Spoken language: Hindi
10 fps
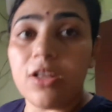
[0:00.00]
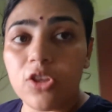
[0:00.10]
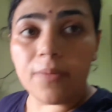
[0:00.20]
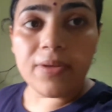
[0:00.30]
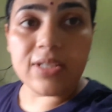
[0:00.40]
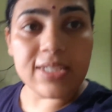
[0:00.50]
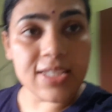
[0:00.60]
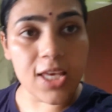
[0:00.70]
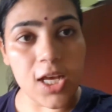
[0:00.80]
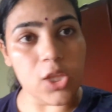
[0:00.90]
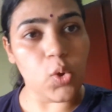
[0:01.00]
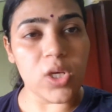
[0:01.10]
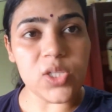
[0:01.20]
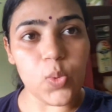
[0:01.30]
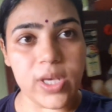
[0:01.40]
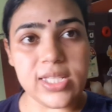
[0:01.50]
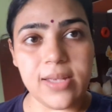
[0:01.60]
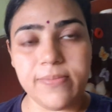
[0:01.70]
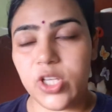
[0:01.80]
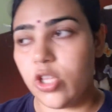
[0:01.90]
तभी जैसे कि कद्दू की सूखी
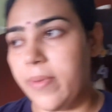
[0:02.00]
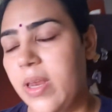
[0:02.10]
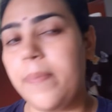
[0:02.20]
सब्जी तो मैंने